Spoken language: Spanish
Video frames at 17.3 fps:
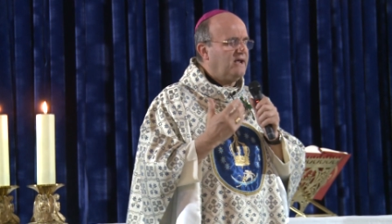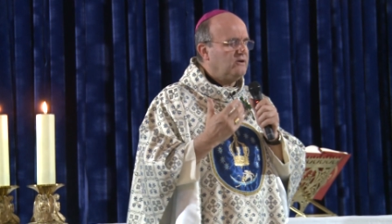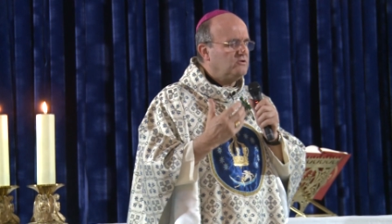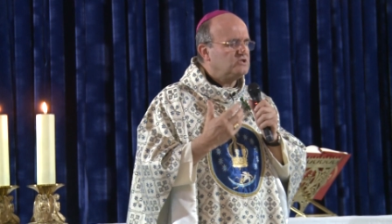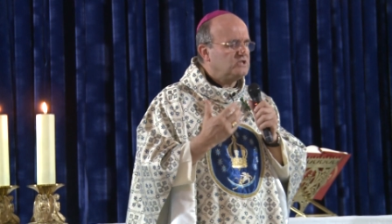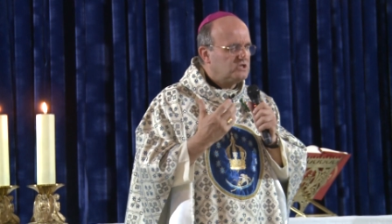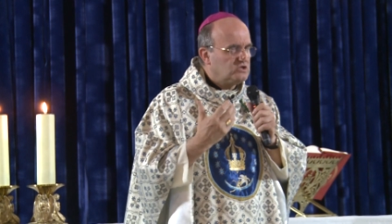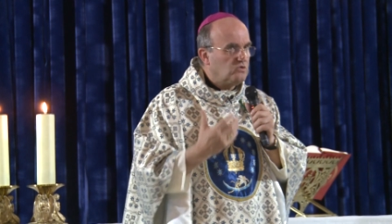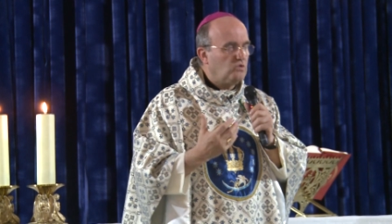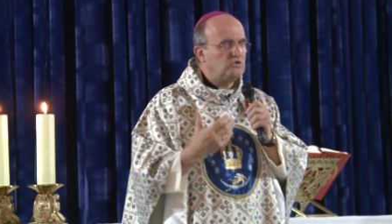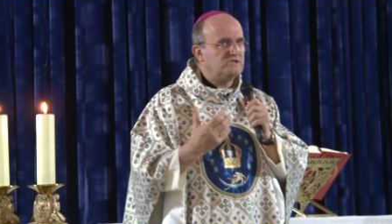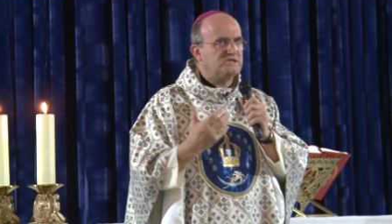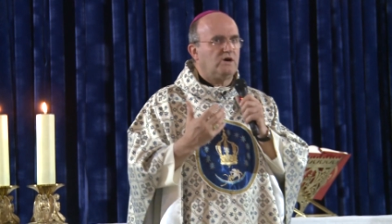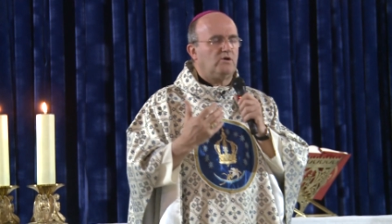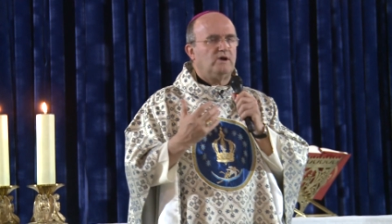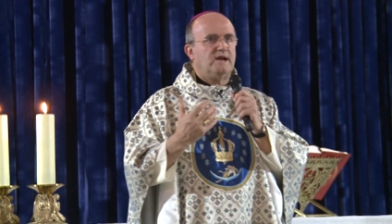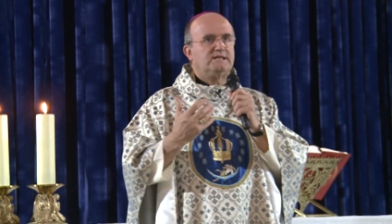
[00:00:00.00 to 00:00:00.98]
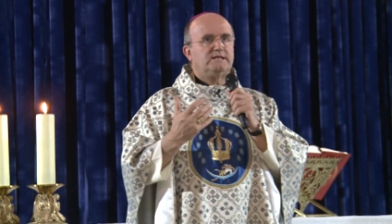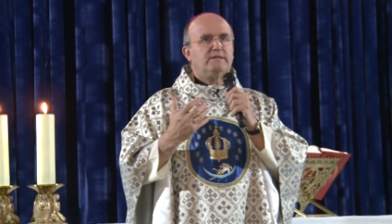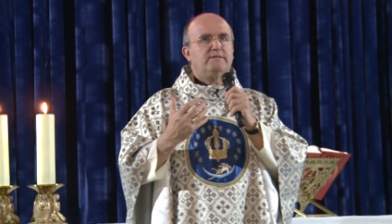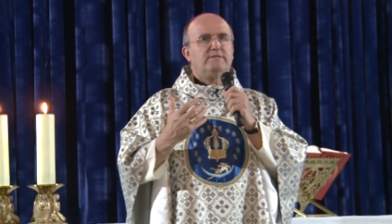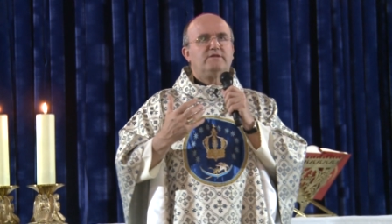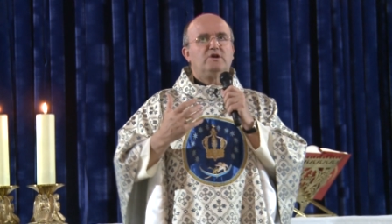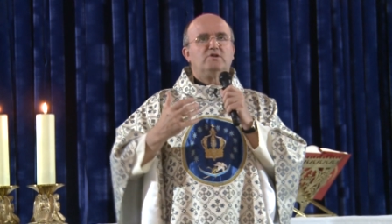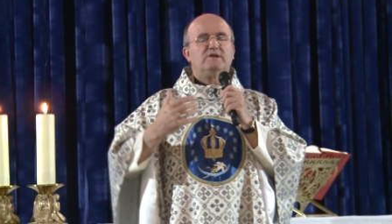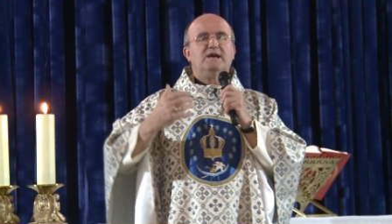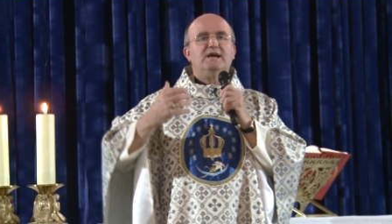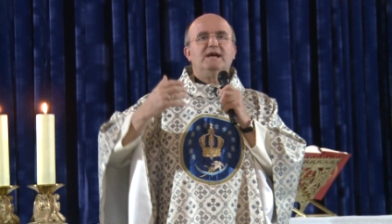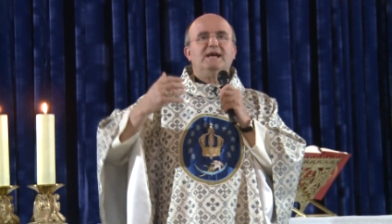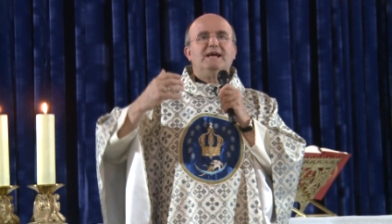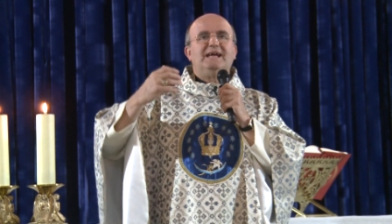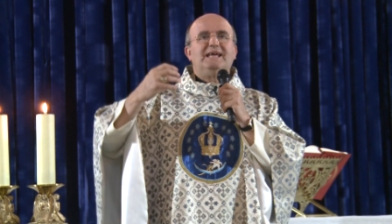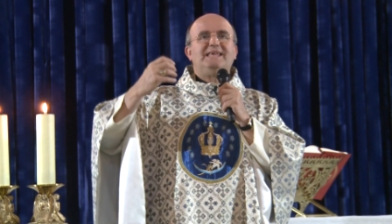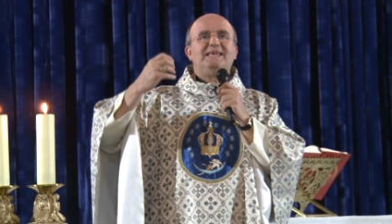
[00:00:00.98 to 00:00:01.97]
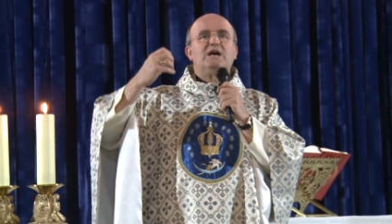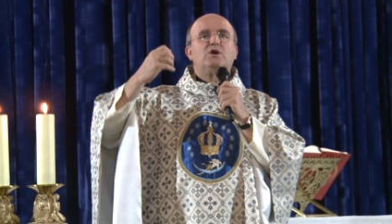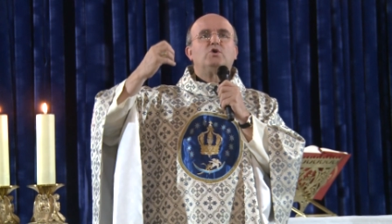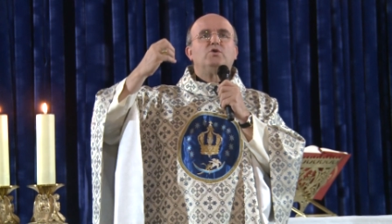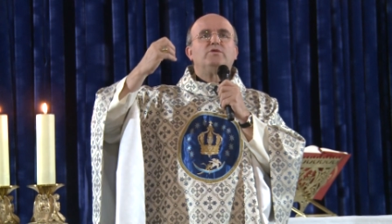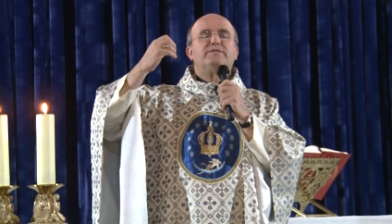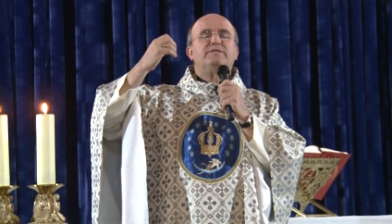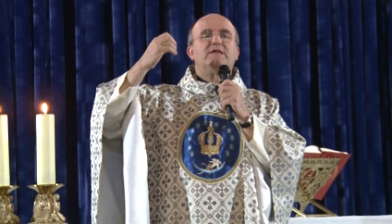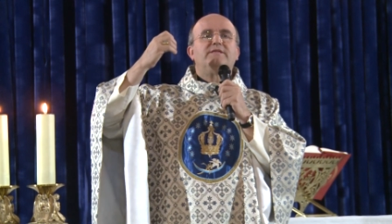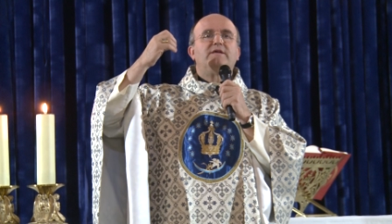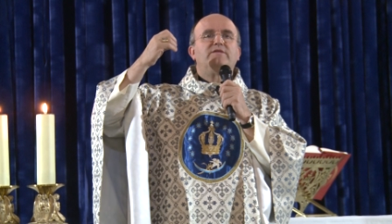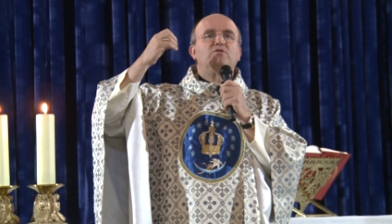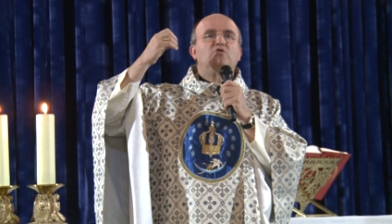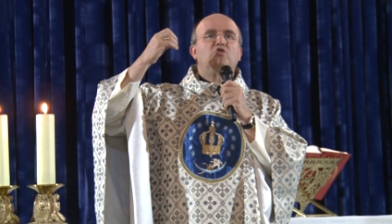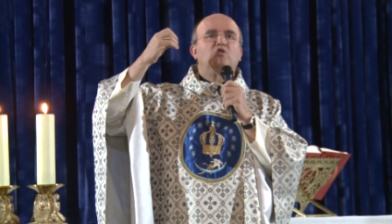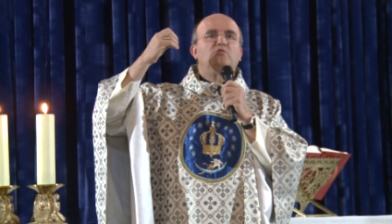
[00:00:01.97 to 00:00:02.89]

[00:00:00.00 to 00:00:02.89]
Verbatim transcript: nos escucha con atención y ha concedido,